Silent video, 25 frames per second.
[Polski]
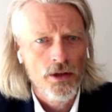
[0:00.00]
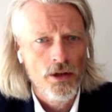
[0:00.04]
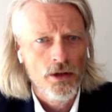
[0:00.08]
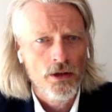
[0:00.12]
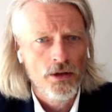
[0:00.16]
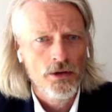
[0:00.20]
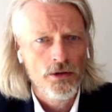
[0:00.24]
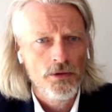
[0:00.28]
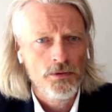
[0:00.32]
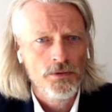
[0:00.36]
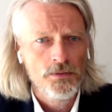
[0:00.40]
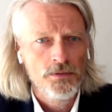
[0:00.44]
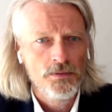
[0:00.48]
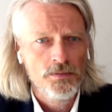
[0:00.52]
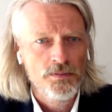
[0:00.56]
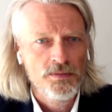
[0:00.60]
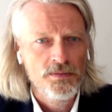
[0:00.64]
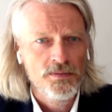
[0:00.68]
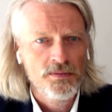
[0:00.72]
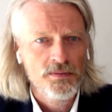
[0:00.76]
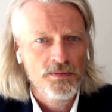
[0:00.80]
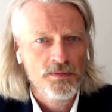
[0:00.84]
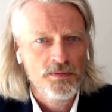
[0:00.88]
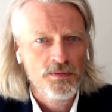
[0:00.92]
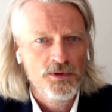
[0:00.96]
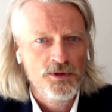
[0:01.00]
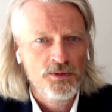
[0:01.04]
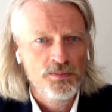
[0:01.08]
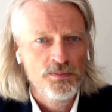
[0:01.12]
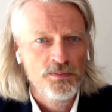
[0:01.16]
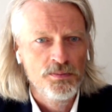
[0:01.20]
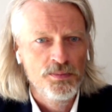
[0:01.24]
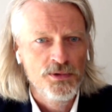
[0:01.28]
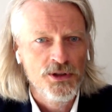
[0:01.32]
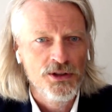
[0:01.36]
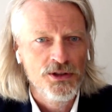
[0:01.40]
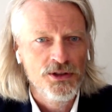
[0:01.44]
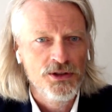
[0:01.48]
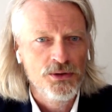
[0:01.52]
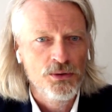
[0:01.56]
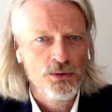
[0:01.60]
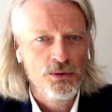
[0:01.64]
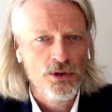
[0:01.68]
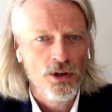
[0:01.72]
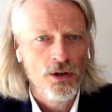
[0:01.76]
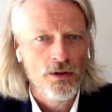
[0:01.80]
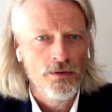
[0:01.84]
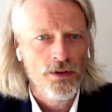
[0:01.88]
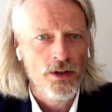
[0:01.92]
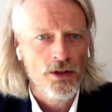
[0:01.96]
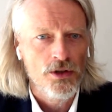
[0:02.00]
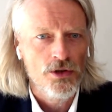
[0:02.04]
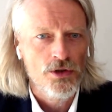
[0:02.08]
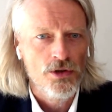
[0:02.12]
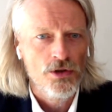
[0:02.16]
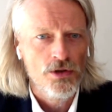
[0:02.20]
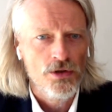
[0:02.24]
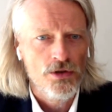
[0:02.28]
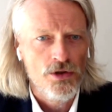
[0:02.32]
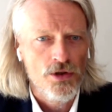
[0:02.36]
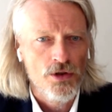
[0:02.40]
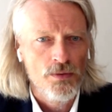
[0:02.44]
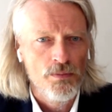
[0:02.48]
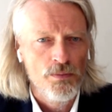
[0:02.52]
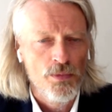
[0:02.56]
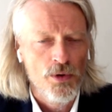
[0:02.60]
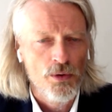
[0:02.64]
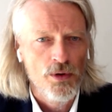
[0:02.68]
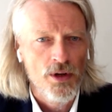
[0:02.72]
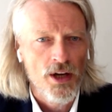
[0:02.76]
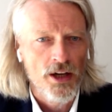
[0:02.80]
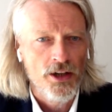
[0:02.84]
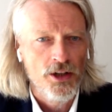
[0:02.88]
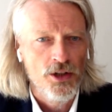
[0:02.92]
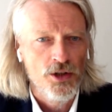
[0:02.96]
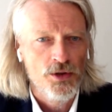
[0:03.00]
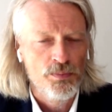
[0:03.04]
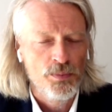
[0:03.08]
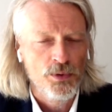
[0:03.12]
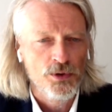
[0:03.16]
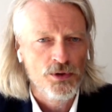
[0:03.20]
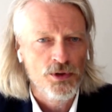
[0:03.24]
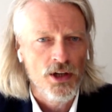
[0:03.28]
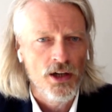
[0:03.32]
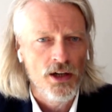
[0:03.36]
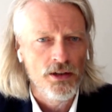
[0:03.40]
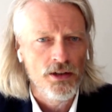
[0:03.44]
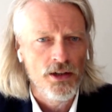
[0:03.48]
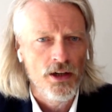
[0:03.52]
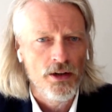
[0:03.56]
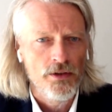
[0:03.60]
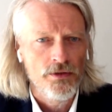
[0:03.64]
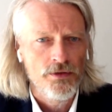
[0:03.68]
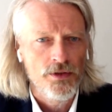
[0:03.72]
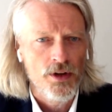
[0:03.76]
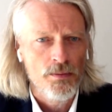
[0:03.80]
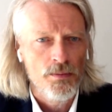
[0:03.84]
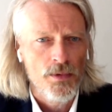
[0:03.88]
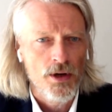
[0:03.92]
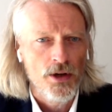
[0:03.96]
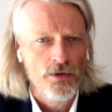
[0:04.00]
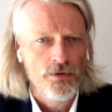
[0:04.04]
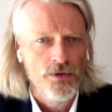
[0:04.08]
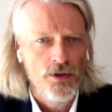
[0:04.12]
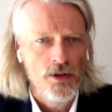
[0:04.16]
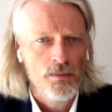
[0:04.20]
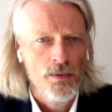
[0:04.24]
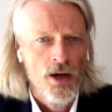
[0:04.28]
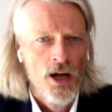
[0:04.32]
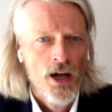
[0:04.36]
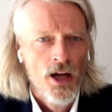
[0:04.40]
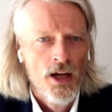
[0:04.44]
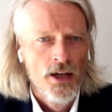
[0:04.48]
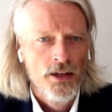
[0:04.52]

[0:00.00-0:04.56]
no, przedyskutować, czy, czy były jakieś spotkania w ramach firm.